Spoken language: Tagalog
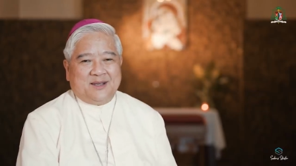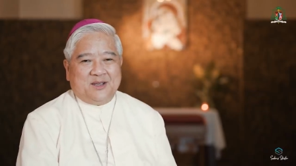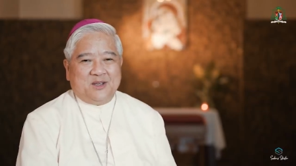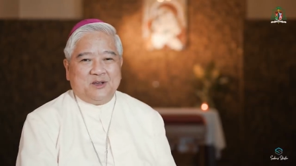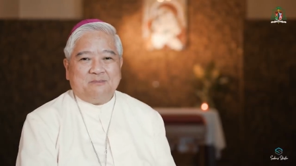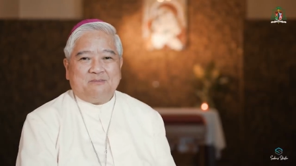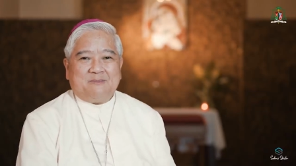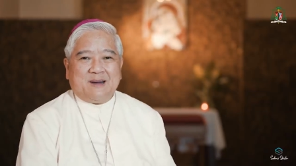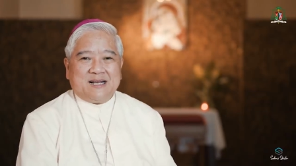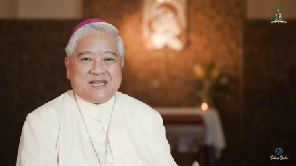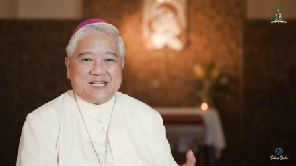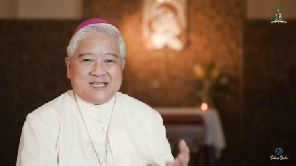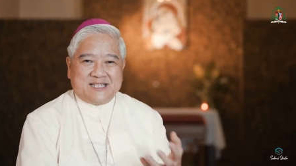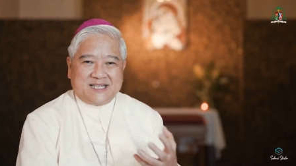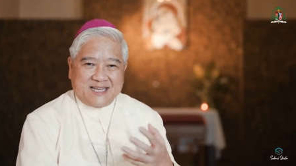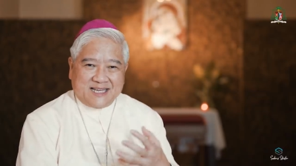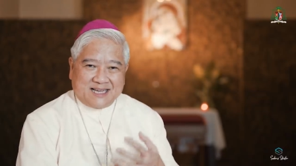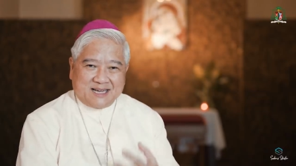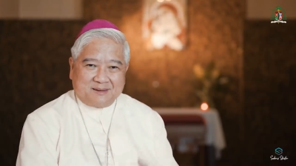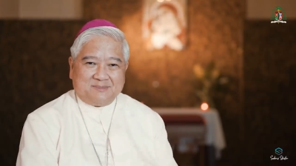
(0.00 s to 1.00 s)
Yung
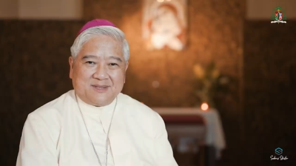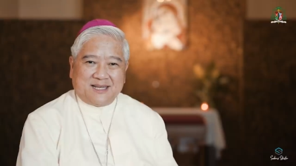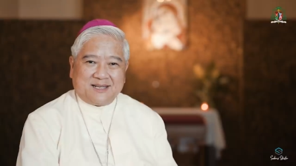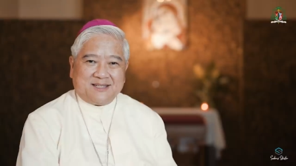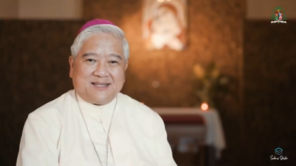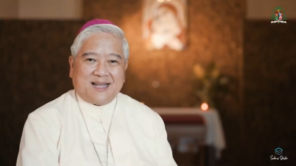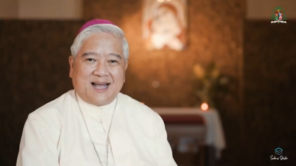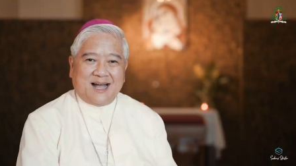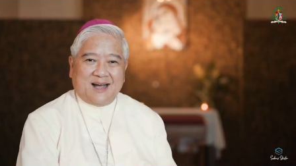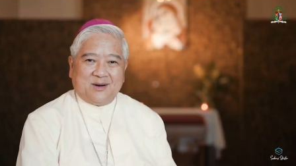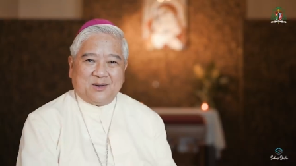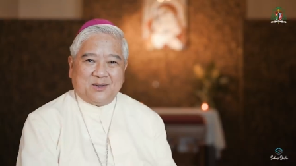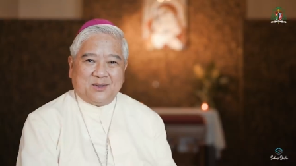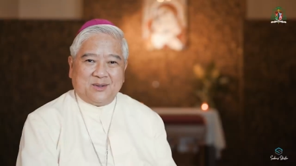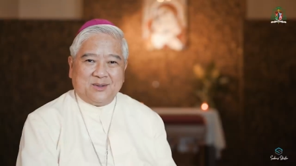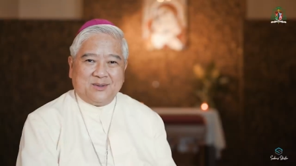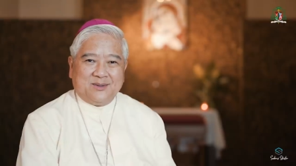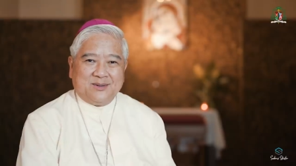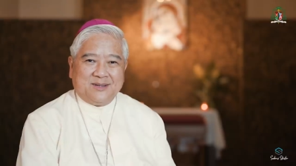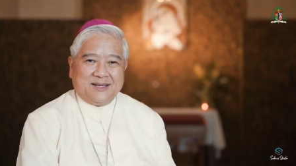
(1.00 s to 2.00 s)
pagsisikap ng
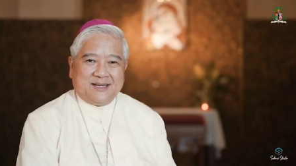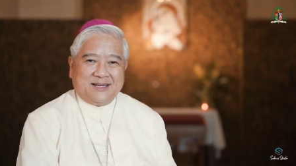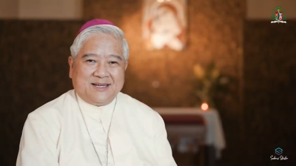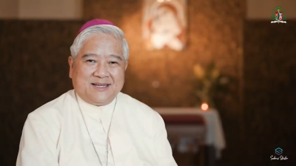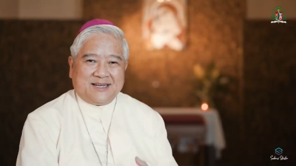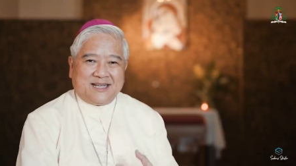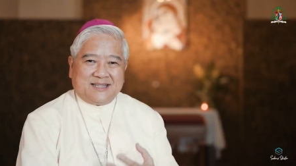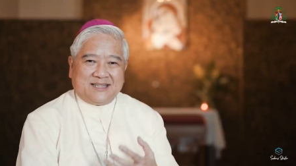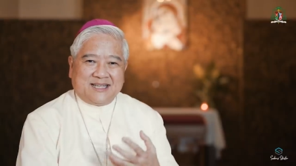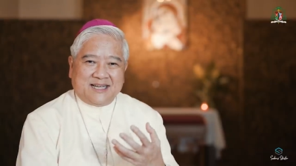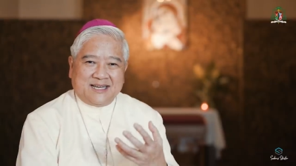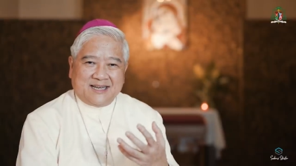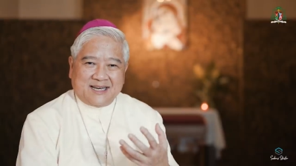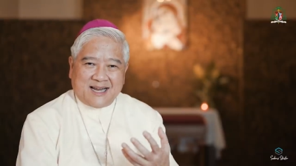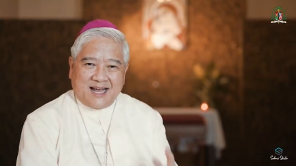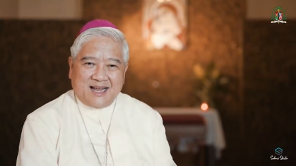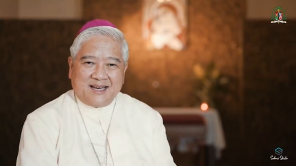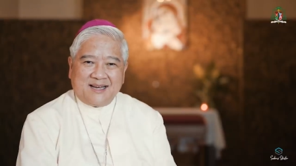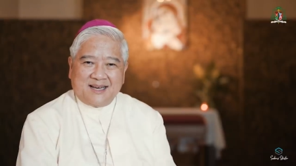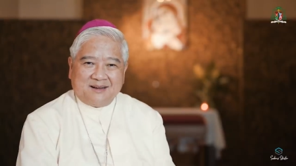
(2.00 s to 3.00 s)
tao na
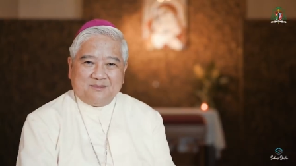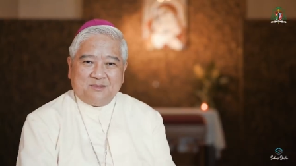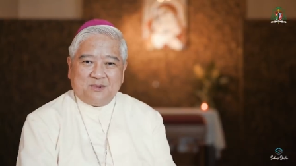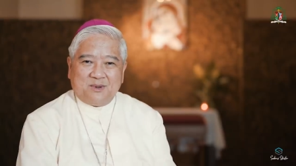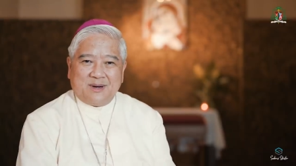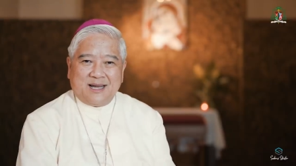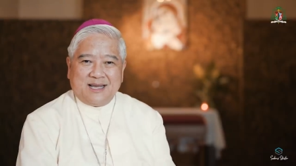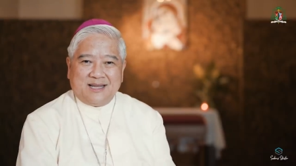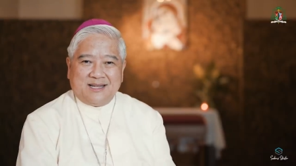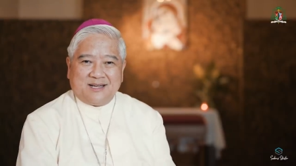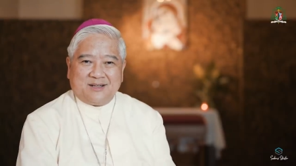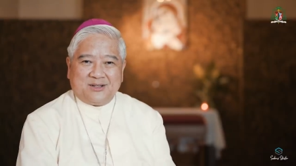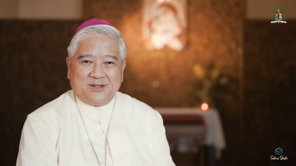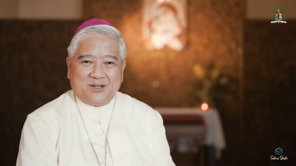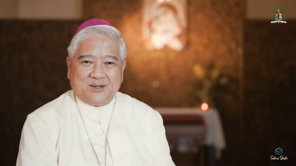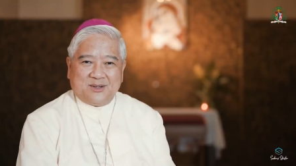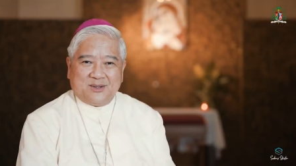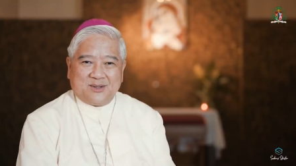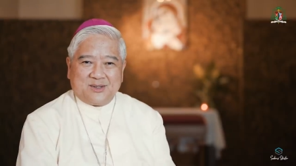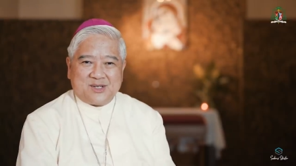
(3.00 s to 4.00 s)
tingnan ang buhay ng
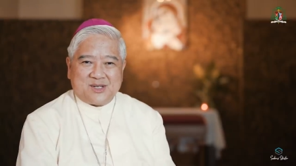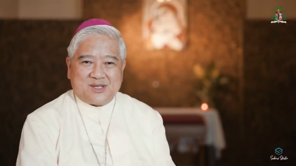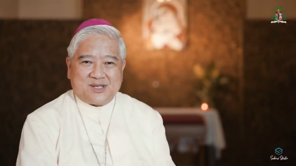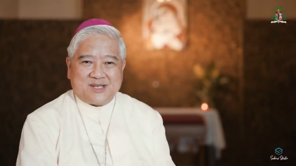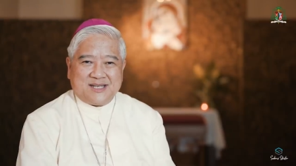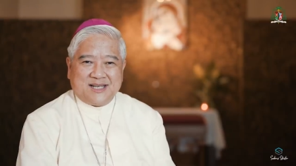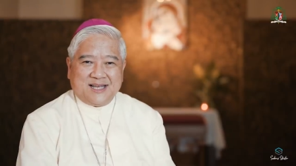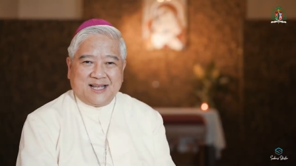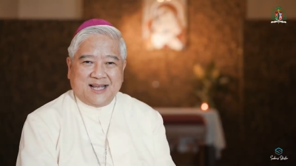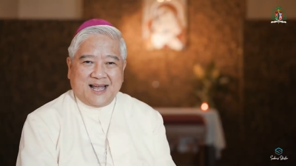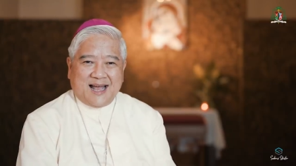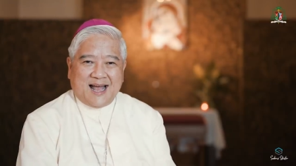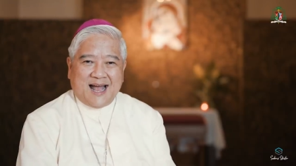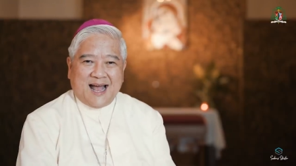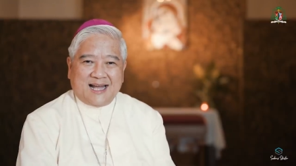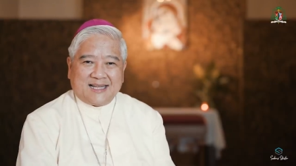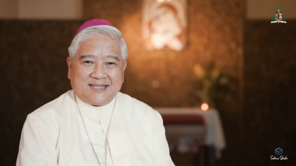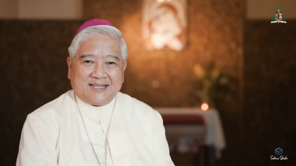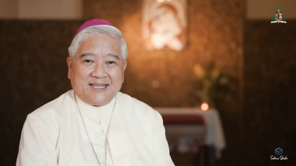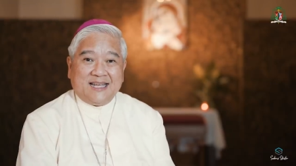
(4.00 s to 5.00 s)
Diyos
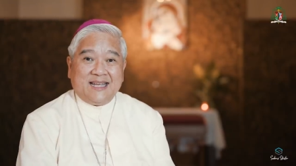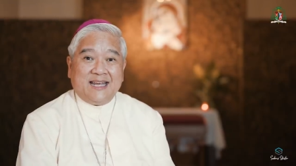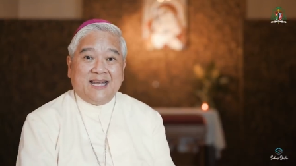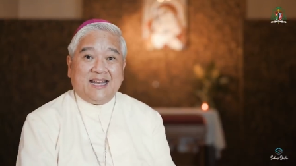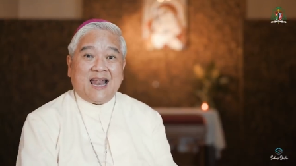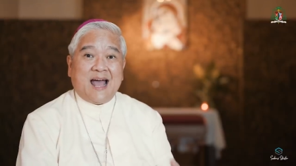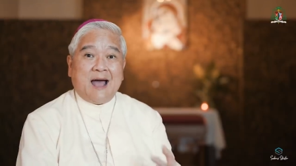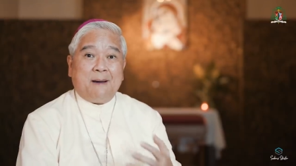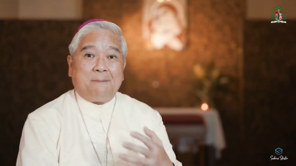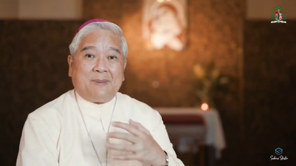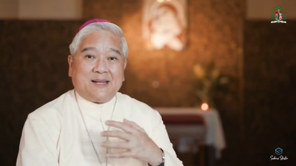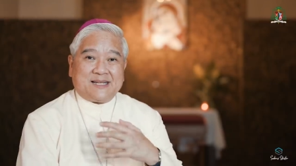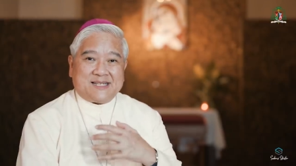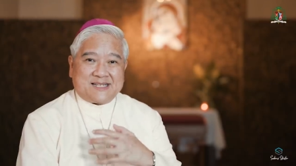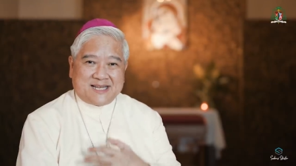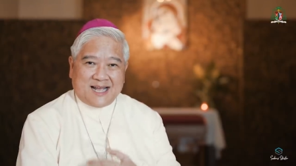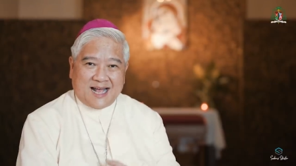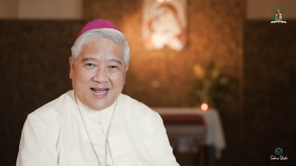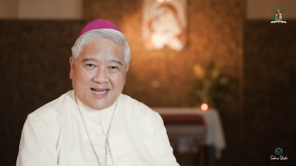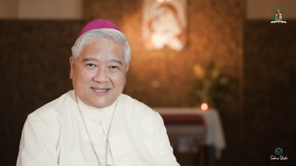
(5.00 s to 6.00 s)
at ilapat
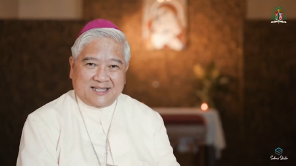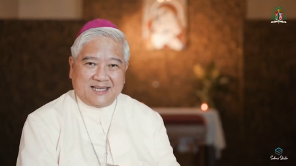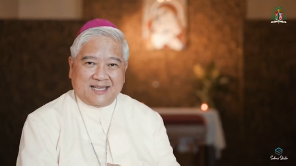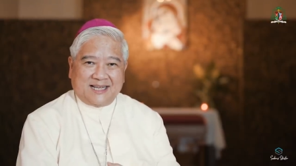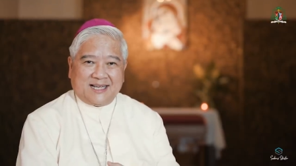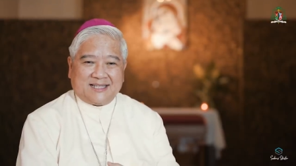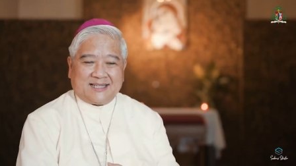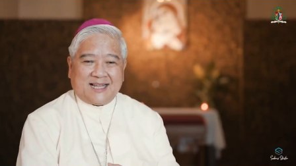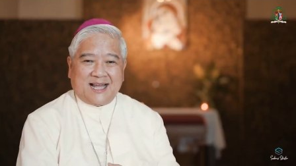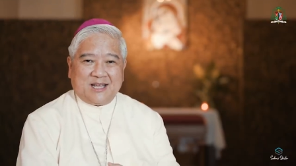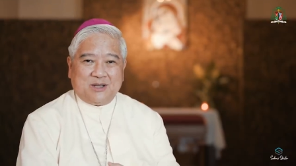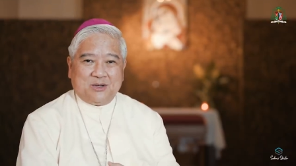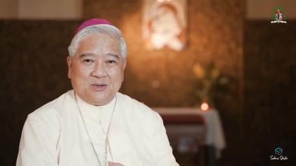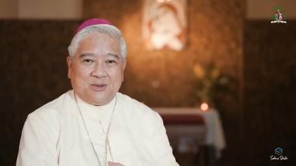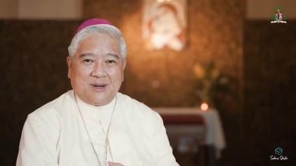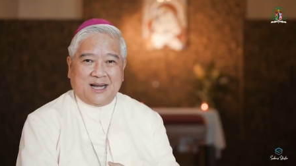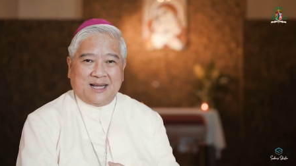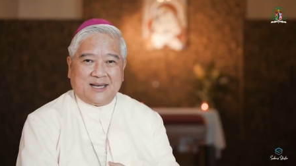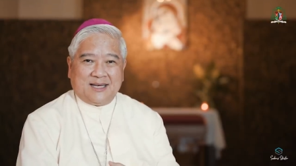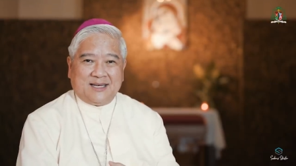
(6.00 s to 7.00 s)
sa ating
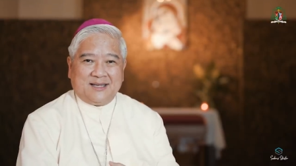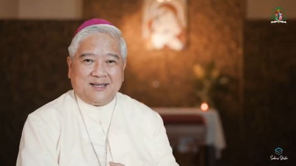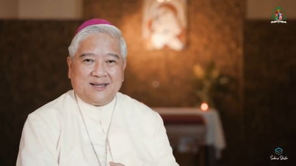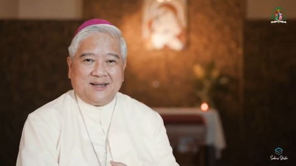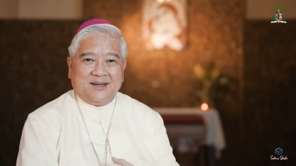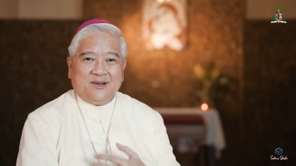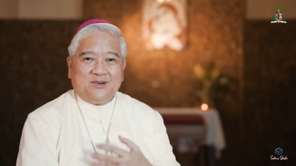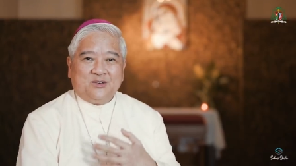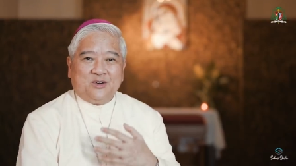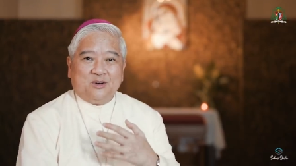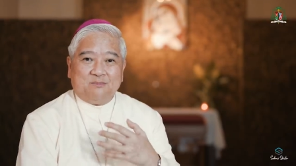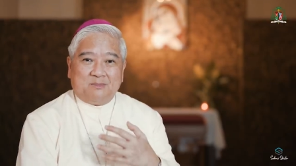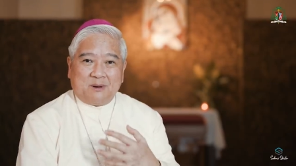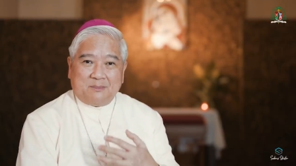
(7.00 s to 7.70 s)
katayuan kung